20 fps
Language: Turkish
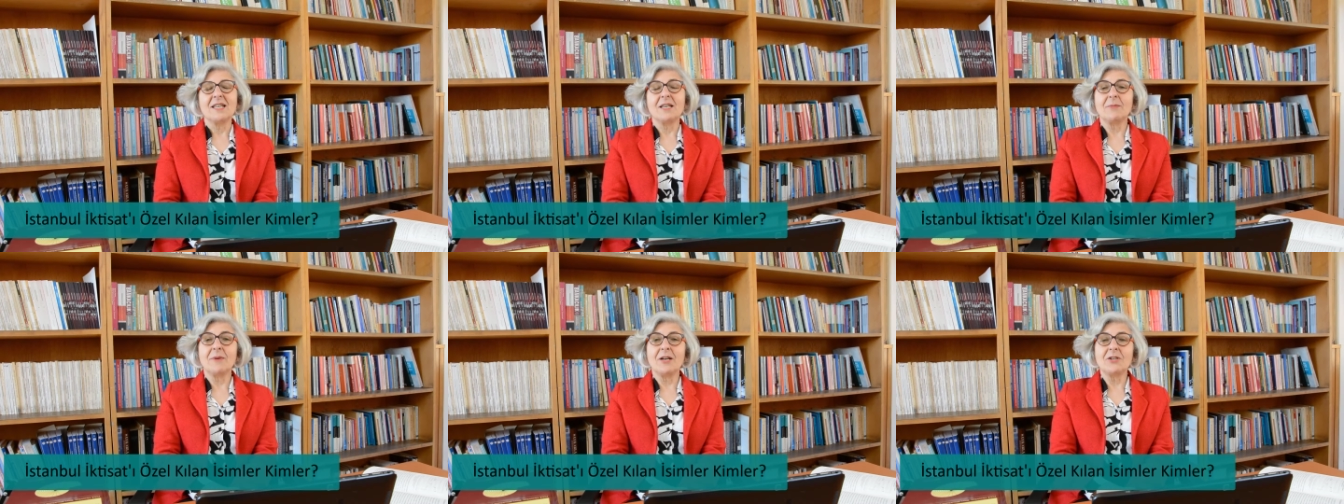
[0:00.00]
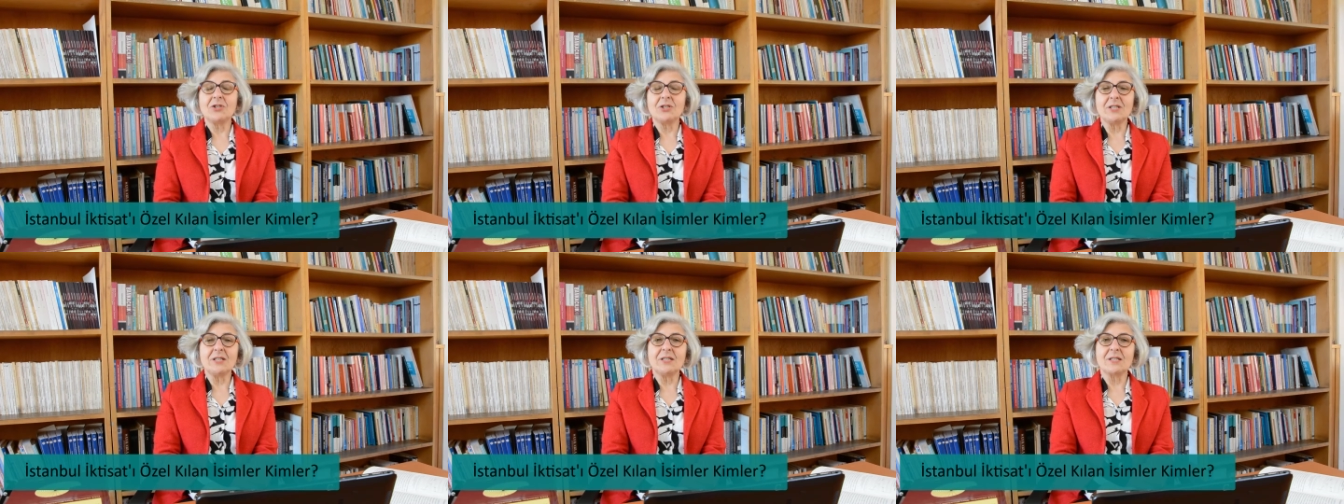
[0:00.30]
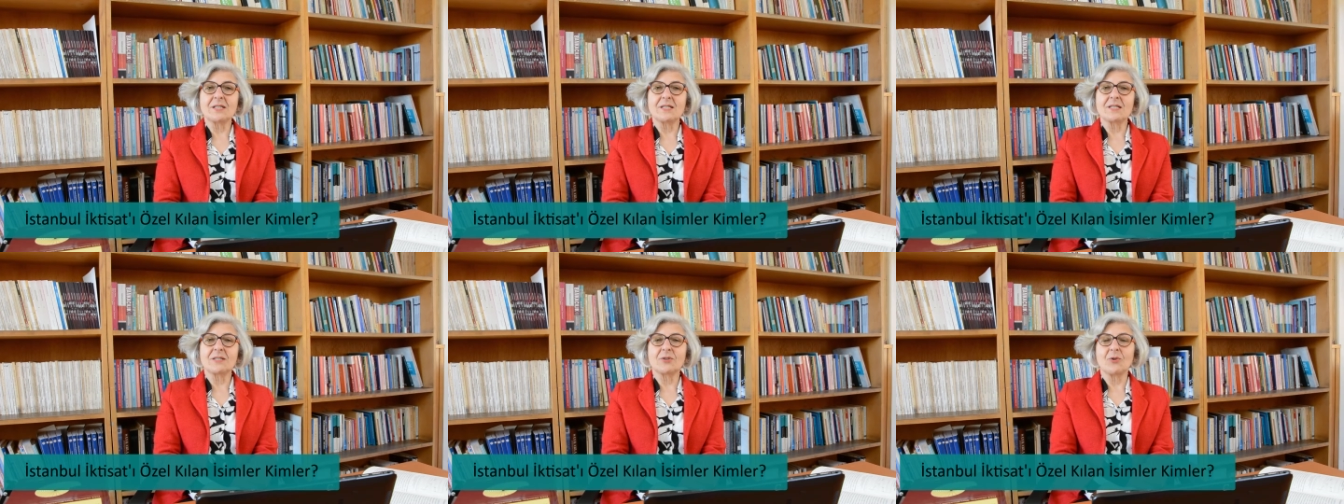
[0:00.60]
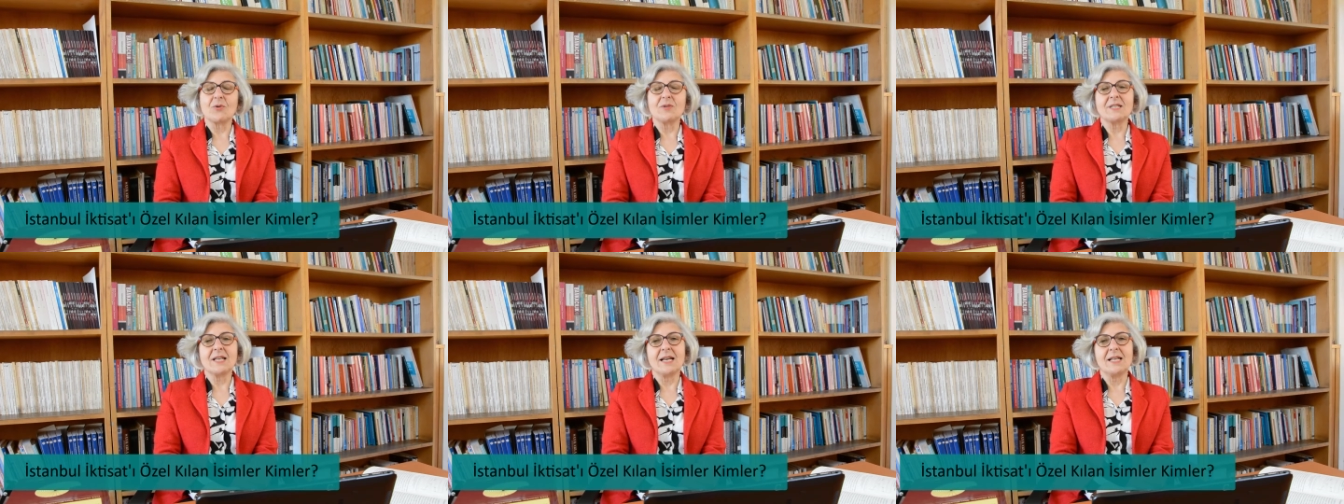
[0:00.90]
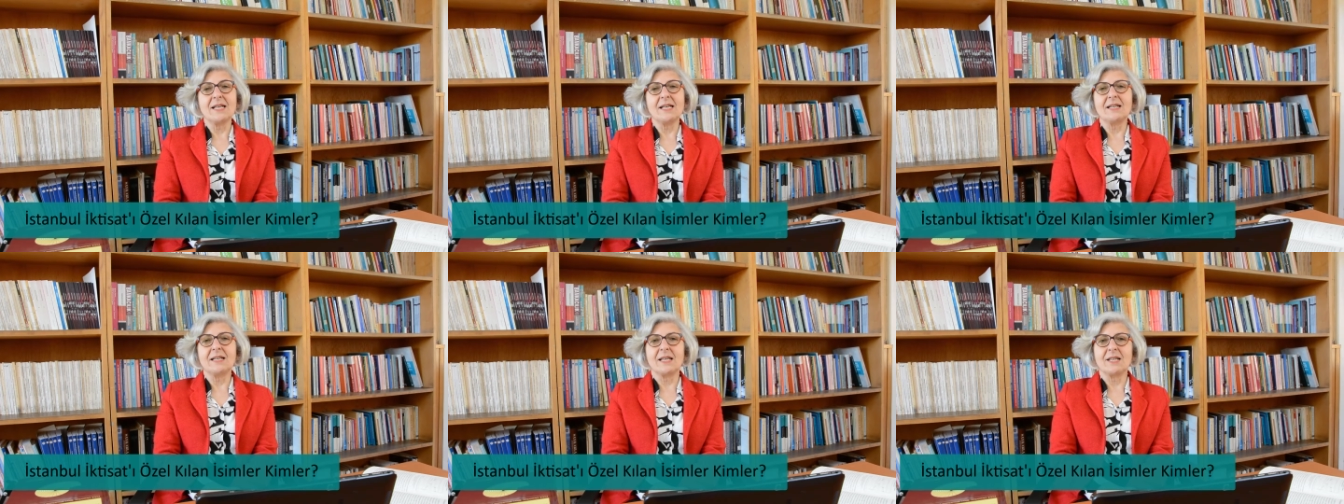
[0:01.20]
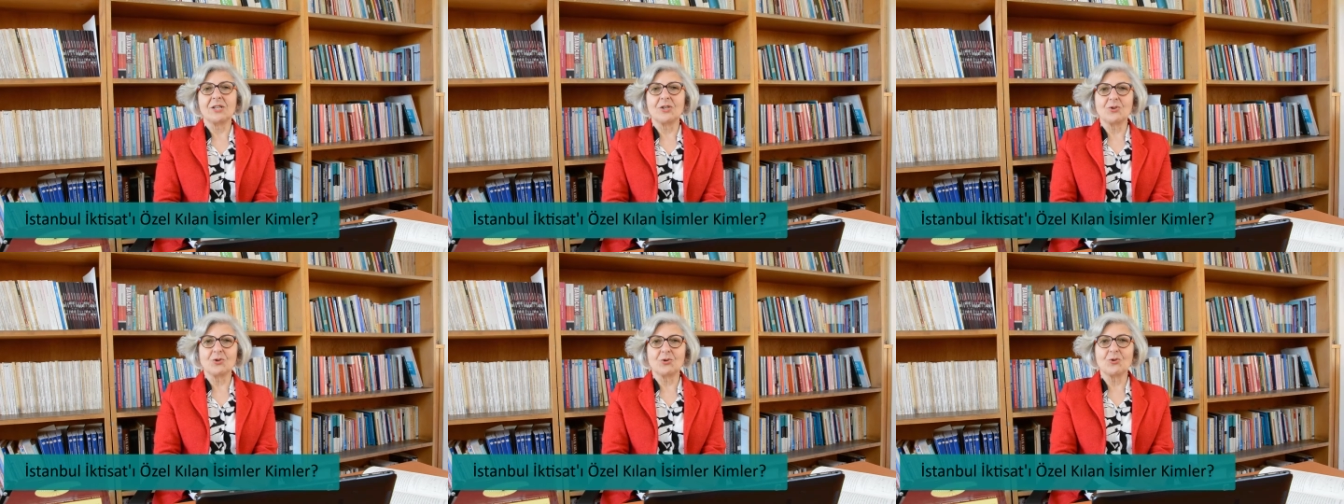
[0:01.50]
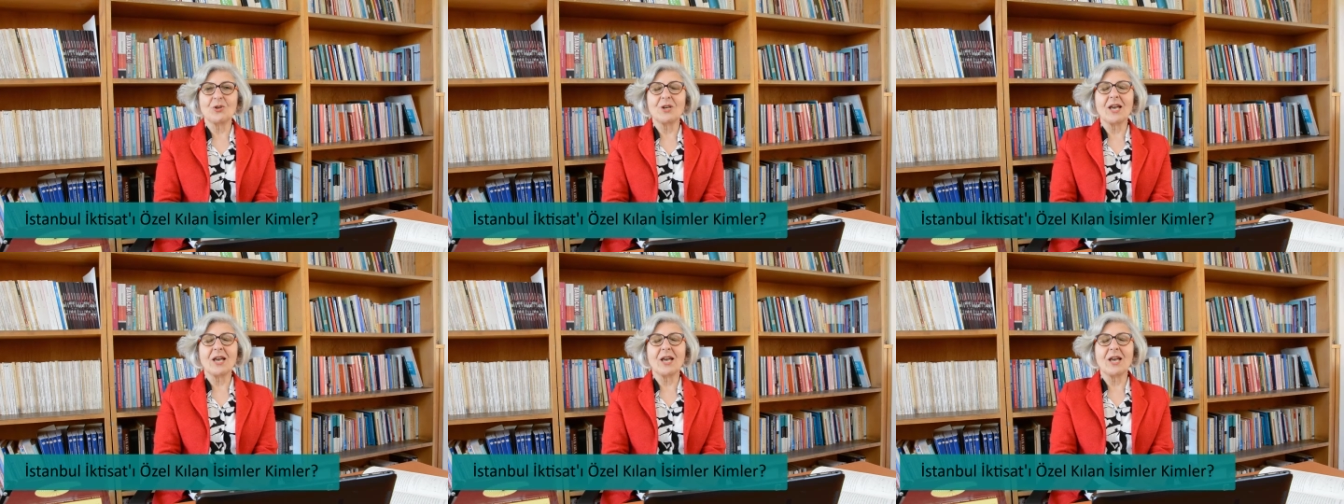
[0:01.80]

Yabancılar arasında özellikle 2.